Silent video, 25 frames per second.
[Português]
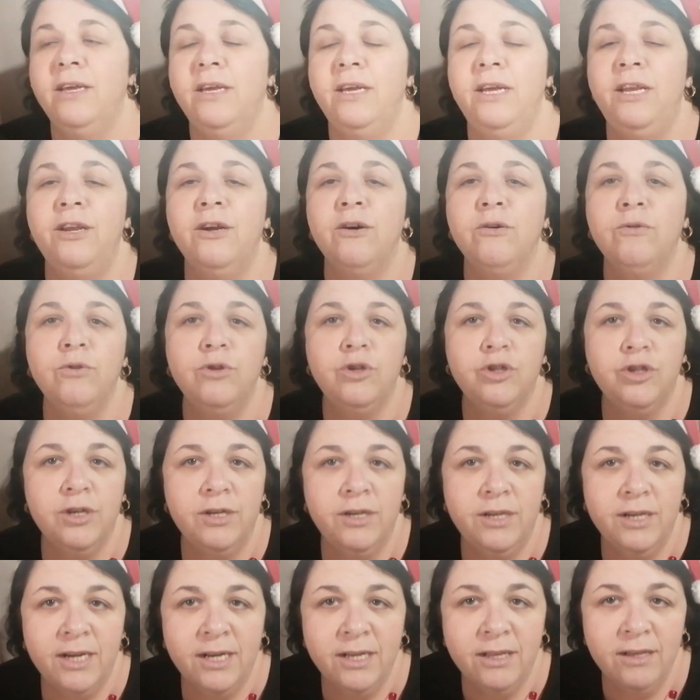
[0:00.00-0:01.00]
e não
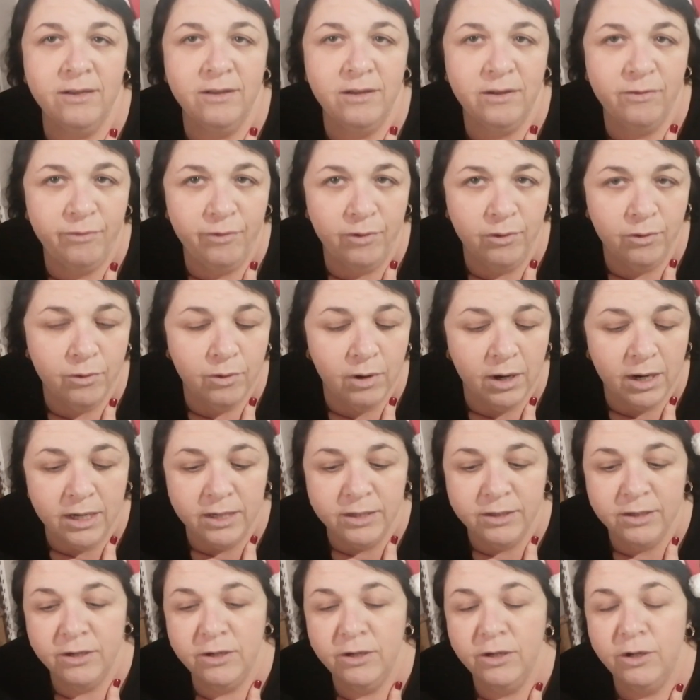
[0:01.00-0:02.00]
custa nada
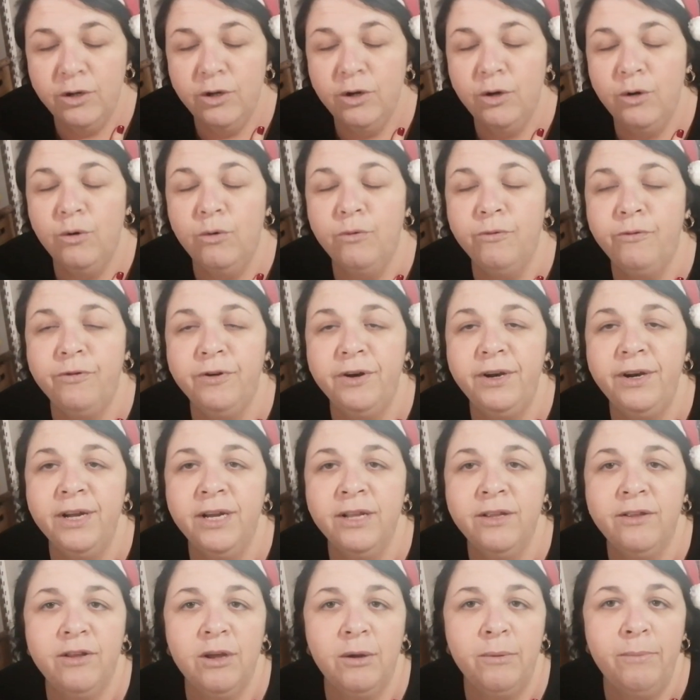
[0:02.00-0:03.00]
divulgar. O
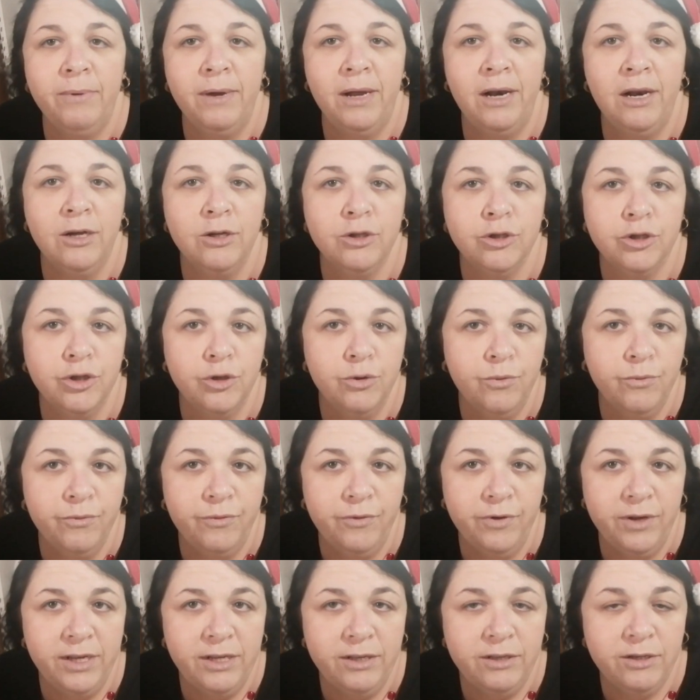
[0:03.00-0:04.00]
Fernando também lançou um
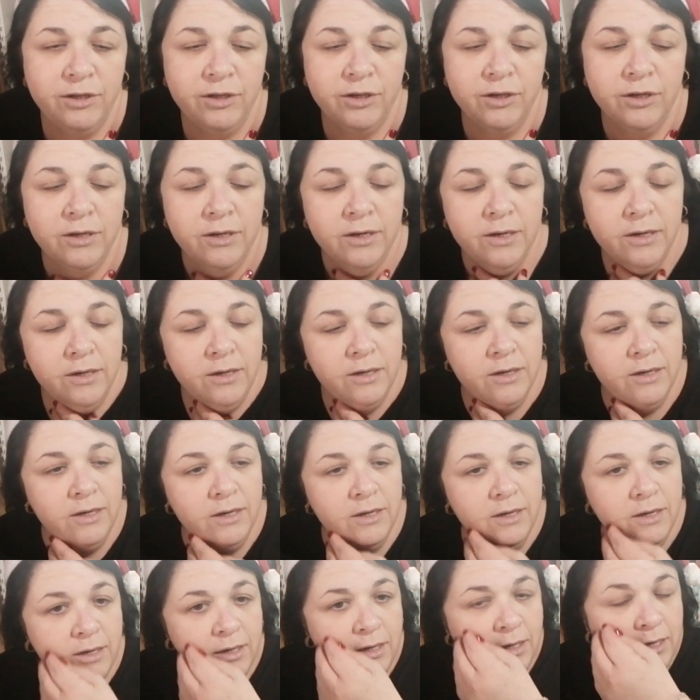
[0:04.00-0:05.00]
vídeo
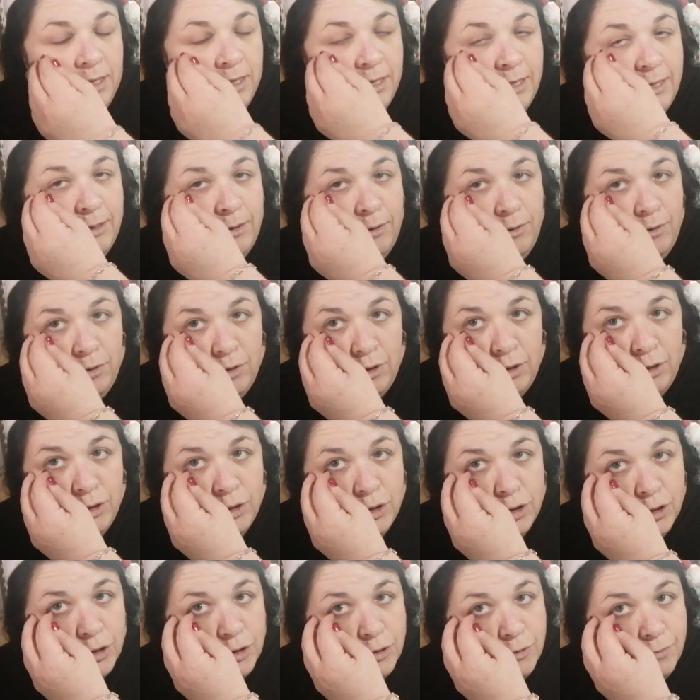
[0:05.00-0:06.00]
uh, ah,
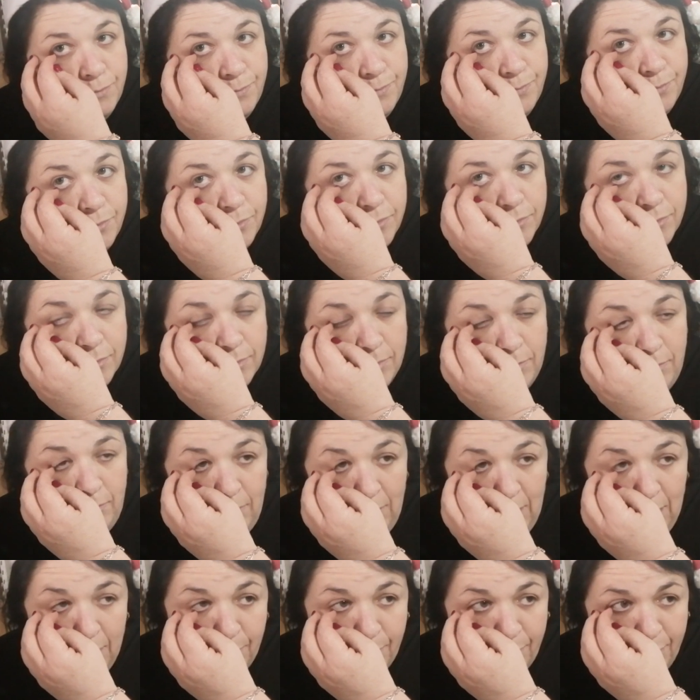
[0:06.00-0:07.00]
hoje.
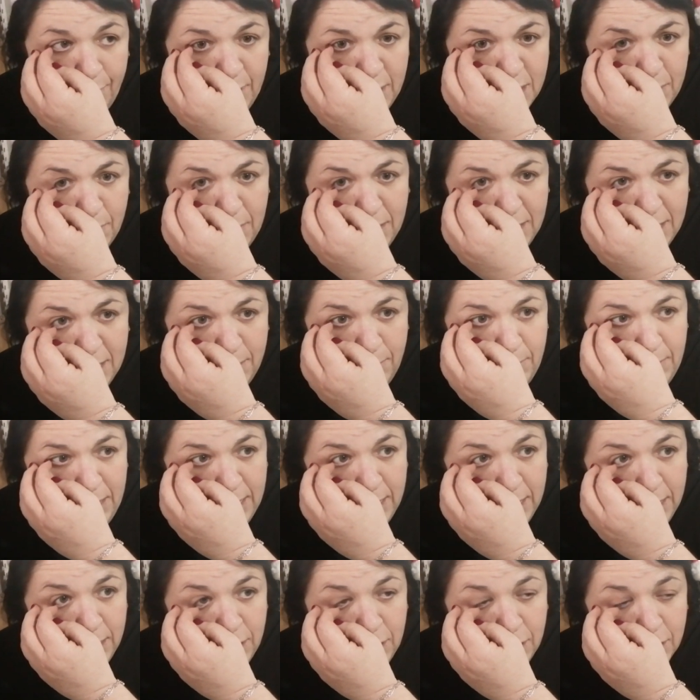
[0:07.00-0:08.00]
Por isso, minhas
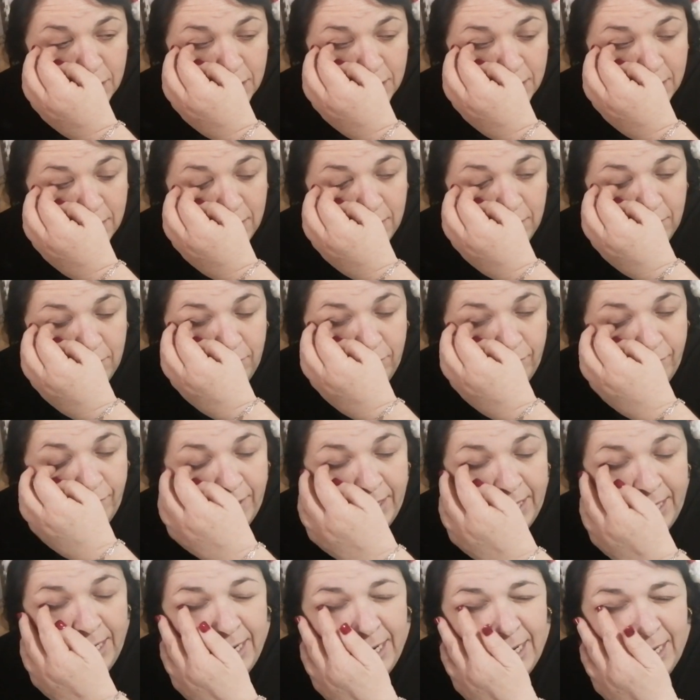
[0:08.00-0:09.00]
amigas,
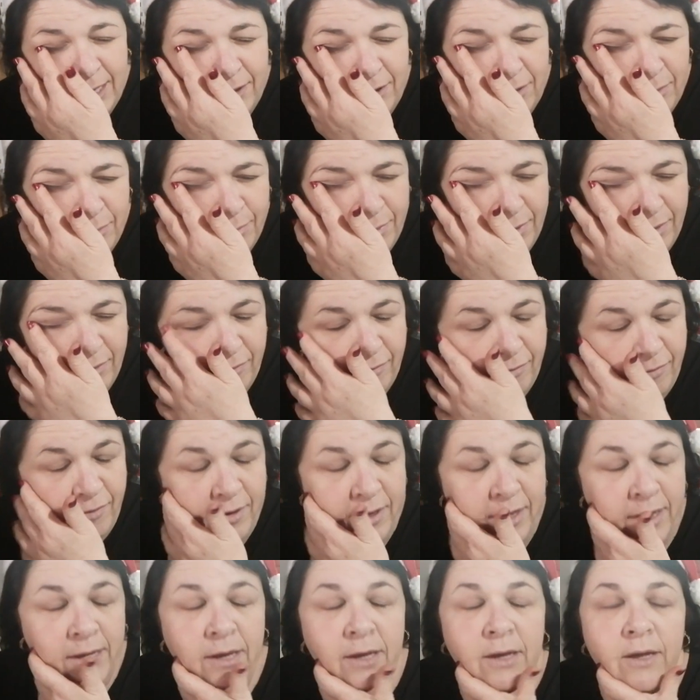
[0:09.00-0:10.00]
vêm lá também
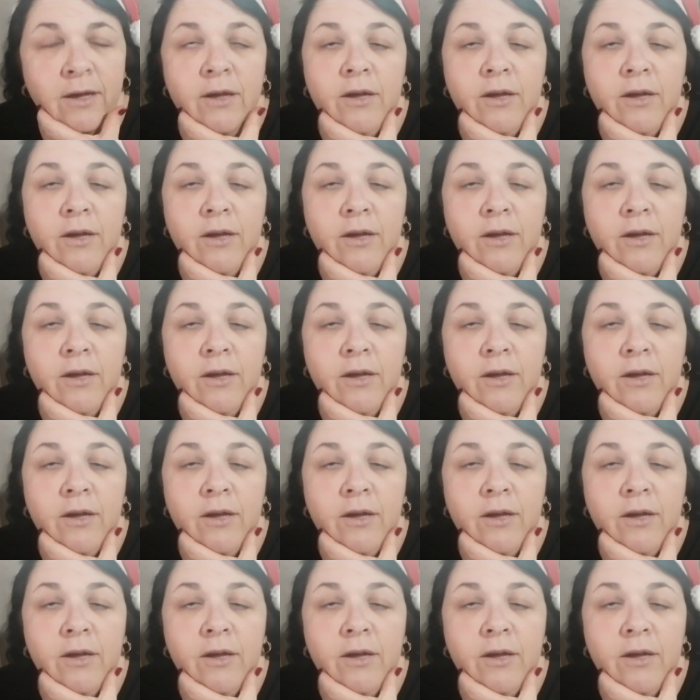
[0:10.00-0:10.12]
ver